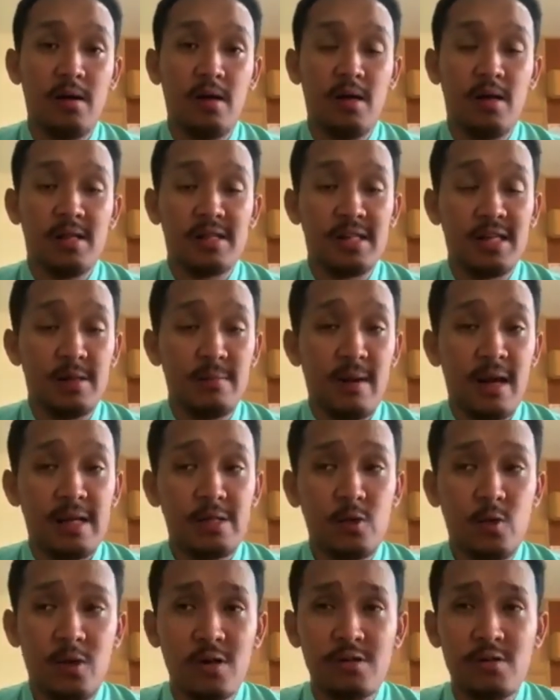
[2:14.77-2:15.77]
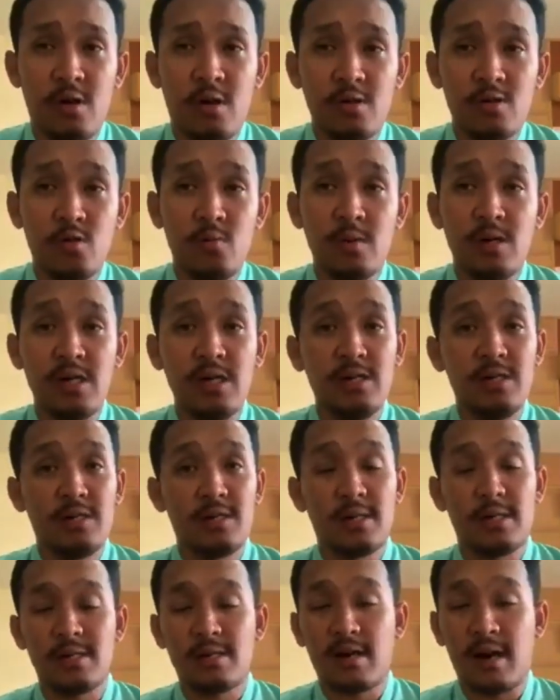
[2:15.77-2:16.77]
ตื่นมาช่วงสองทุ่มครึ่ง
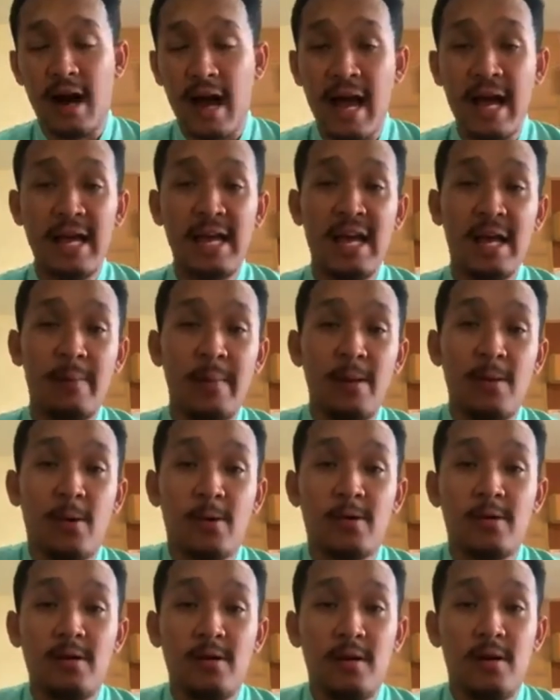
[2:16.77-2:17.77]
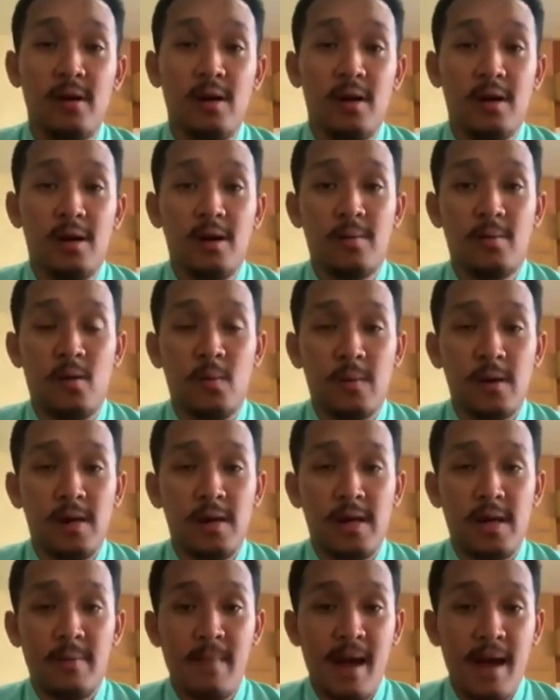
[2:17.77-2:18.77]
ไข้ยังไม่ลด ผมก็เล
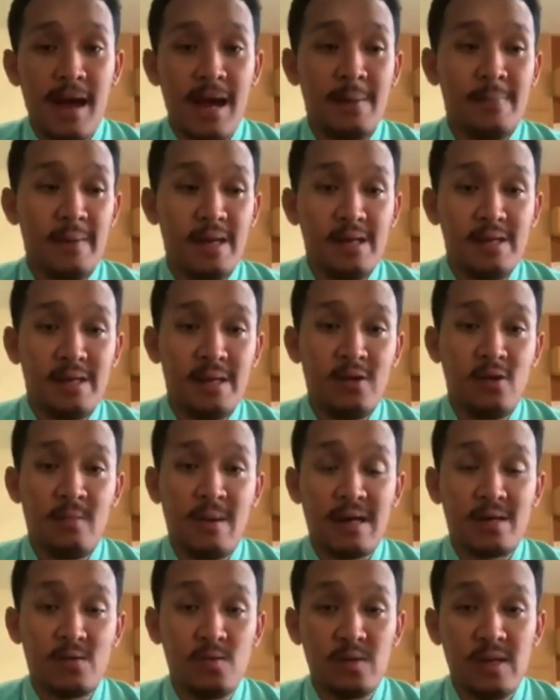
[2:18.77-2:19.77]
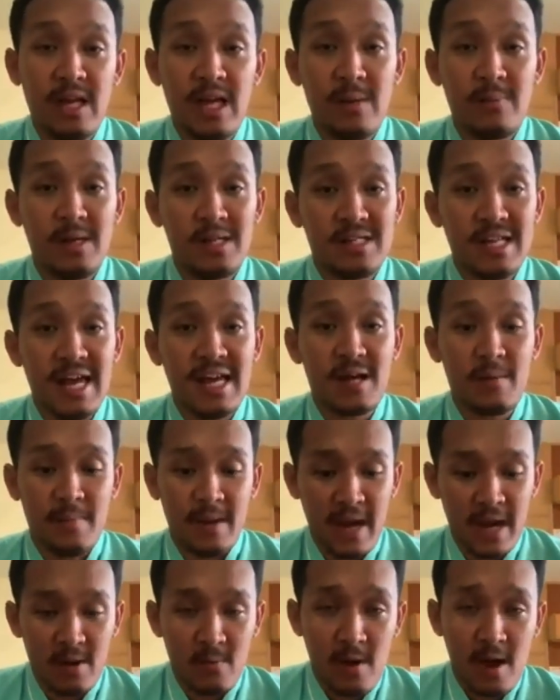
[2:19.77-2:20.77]
ยมาแอดมิดที่โรงพยาบาลกรุงเทพ และแจ้งกับแพ
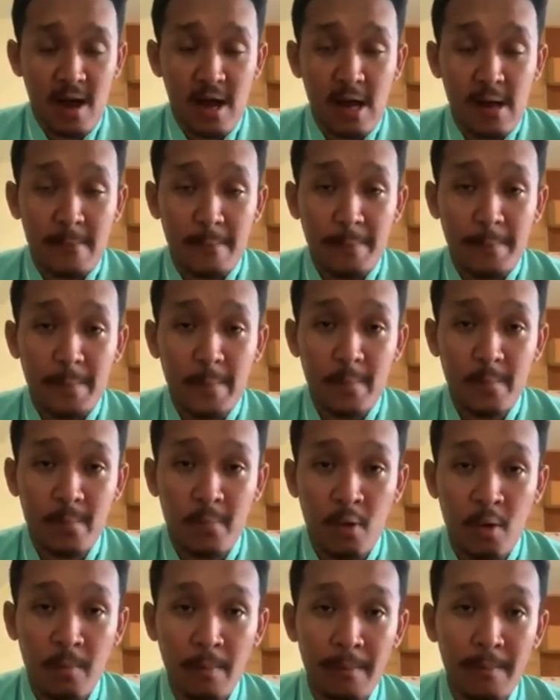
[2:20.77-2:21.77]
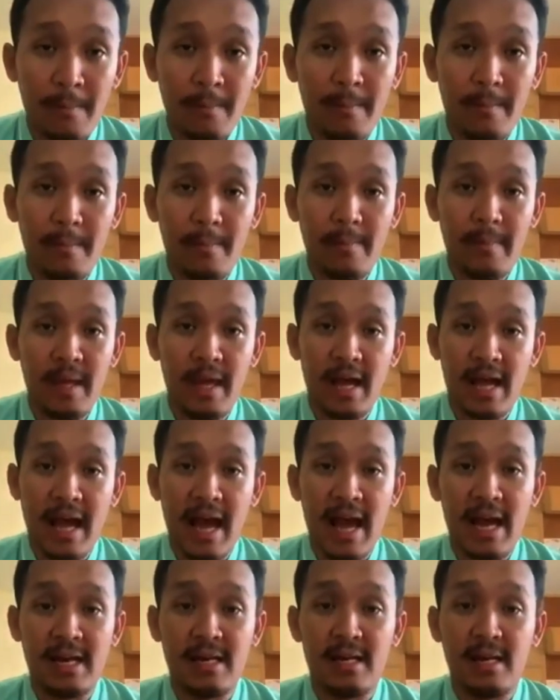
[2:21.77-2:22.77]
ทย์ว่าผมมีอา
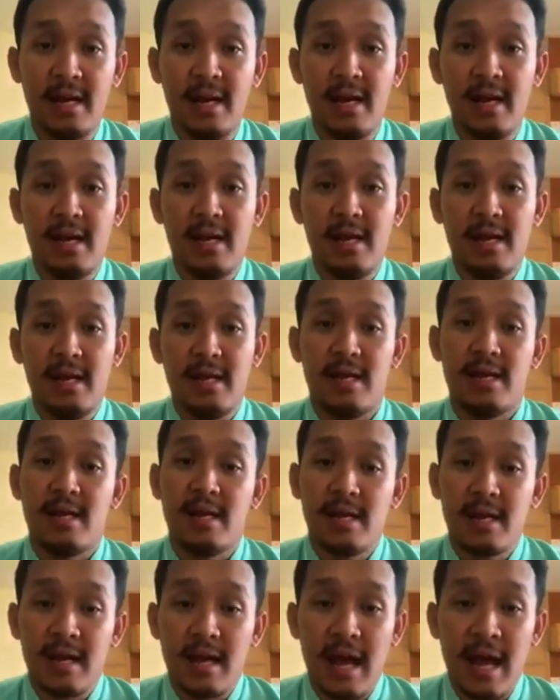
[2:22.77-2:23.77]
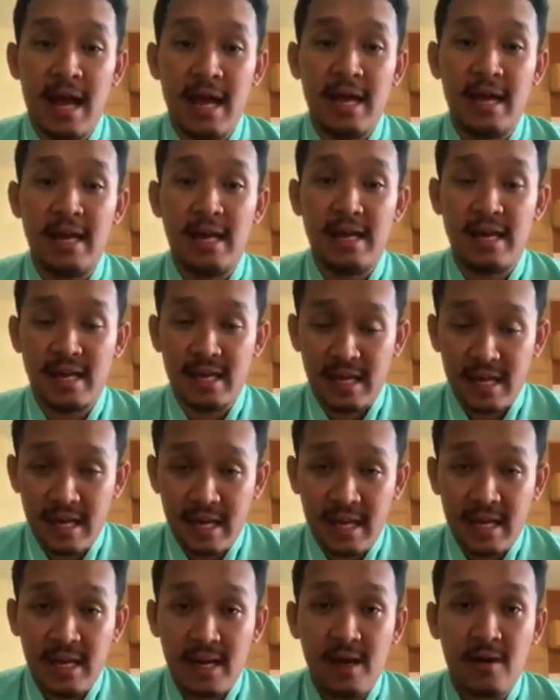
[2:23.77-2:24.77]
การ ไข้อย่าง
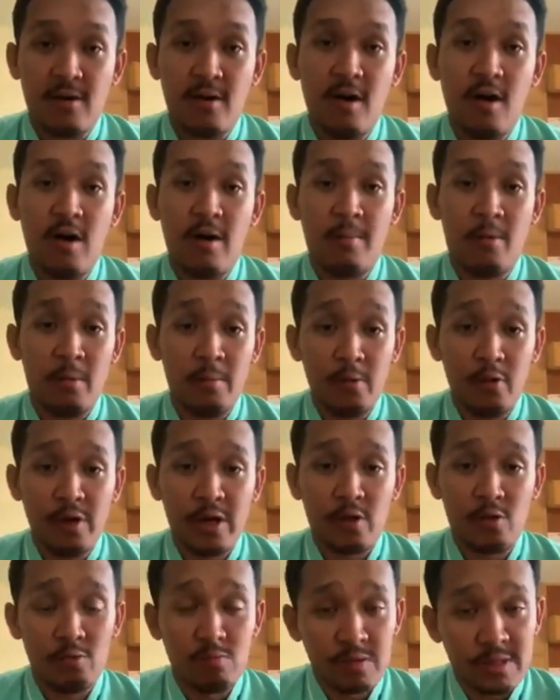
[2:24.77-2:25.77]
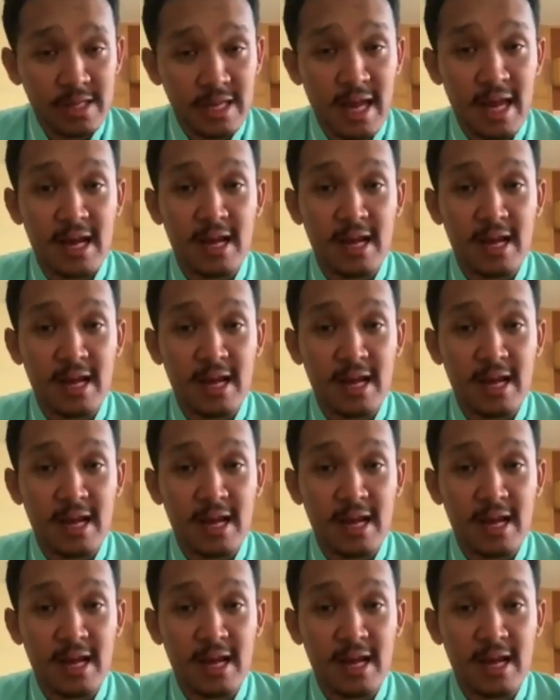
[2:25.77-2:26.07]
นี้แล้วก็ผมอยู่ในกลุ่มเสี่ยง